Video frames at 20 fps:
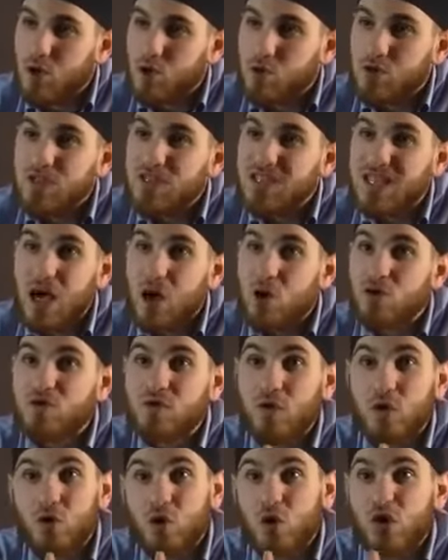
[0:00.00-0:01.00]
Und diese
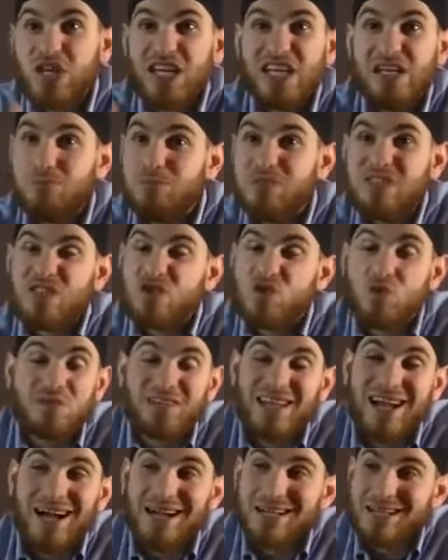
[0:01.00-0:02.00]
Herausforderung gilt bis zum
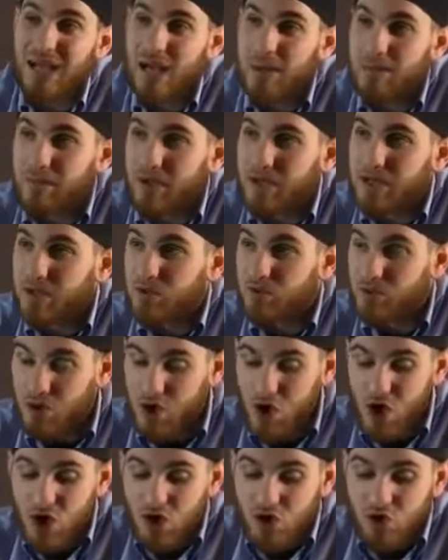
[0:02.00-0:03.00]
Tage der Abrechnung.
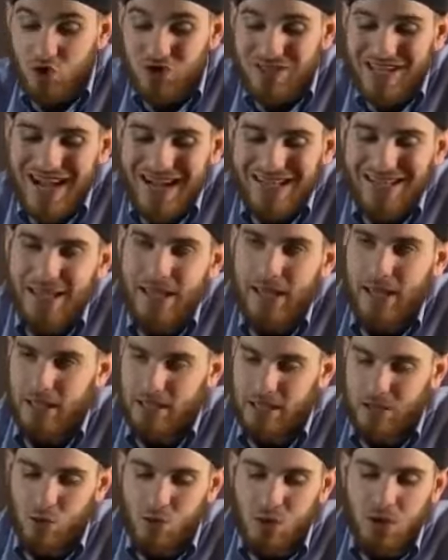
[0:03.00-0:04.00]
So sagt er
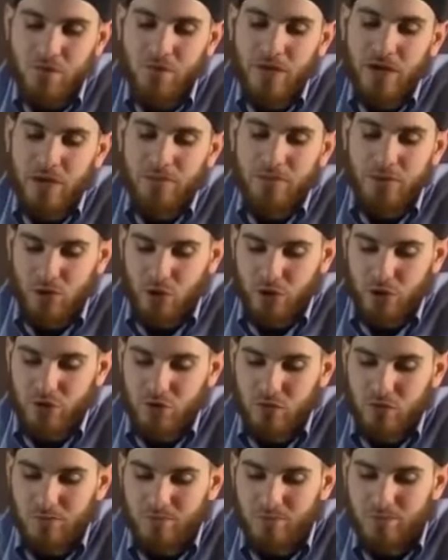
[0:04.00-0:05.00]
in der ungefähren
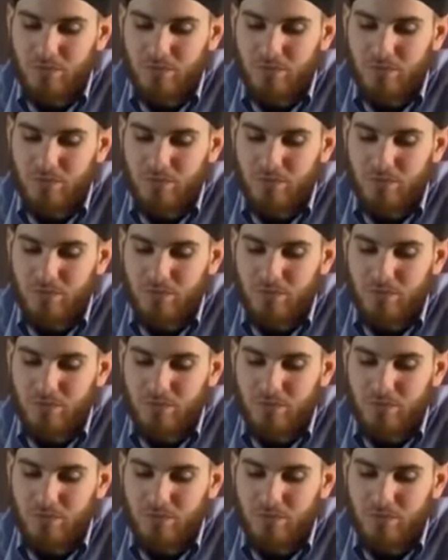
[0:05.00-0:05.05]
Bedeutung.